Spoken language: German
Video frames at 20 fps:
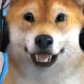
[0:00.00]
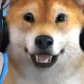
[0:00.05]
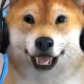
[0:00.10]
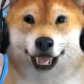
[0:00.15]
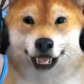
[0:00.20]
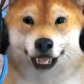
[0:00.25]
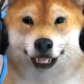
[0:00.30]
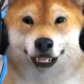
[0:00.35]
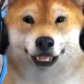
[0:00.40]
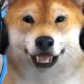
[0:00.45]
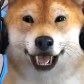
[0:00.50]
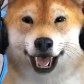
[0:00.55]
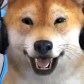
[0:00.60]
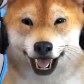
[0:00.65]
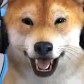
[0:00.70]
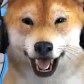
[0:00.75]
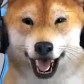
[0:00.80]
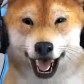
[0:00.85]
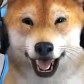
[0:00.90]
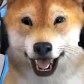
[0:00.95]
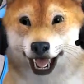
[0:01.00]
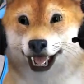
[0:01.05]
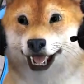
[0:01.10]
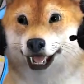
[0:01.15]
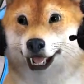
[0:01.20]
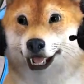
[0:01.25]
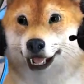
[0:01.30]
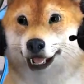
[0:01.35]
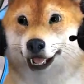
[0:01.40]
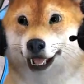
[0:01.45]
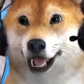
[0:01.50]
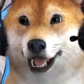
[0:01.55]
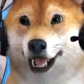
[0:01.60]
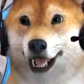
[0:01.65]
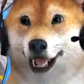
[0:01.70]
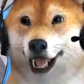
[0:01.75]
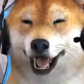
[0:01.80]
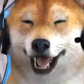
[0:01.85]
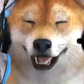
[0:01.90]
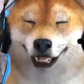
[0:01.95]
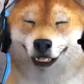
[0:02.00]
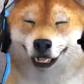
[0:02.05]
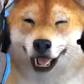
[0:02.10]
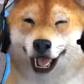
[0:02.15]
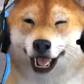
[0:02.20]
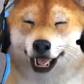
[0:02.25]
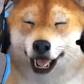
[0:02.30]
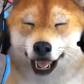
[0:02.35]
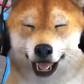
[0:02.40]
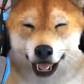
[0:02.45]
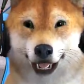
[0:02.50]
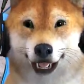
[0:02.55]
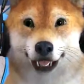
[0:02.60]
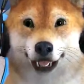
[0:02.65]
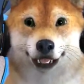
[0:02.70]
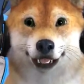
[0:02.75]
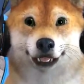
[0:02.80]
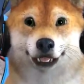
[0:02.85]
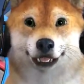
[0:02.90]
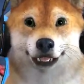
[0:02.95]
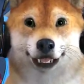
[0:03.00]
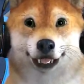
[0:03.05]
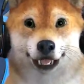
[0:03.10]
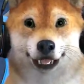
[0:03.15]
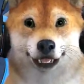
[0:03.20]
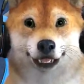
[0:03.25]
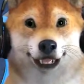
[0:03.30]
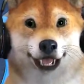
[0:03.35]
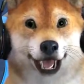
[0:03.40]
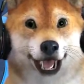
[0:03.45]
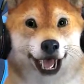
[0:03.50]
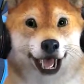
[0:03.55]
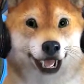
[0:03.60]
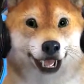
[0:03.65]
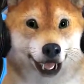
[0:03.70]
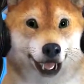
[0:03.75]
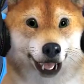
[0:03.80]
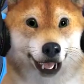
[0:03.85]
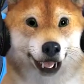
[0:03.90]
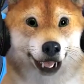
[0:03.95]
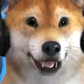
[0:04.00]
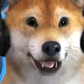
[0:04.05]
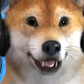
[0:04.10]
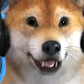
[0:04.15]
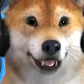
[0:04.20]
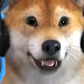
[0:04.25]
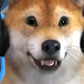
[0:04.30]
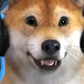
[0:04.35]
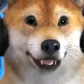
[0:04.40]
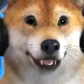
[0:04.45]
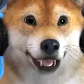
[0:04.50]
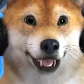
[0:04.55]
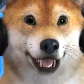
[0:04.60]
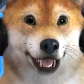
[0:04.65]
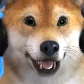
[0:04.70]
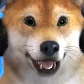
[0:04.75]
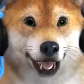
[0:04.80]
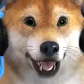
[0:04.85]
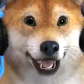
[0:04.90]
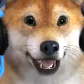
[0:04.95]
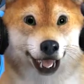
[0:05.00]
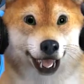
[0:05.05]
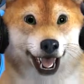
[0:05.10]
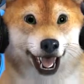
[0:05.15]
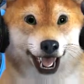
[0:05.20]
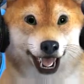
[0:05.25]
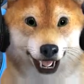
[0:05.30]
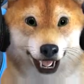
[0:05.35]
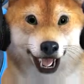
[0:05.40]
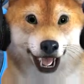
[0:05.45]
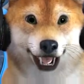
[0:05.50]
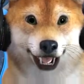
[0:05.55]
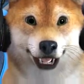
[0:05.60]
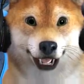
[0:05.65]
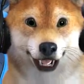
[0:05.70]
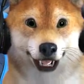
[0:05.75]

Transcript: So, nächste Station, äh, Assihausen. Willkommen. So, wer steigt denn da jetzt alles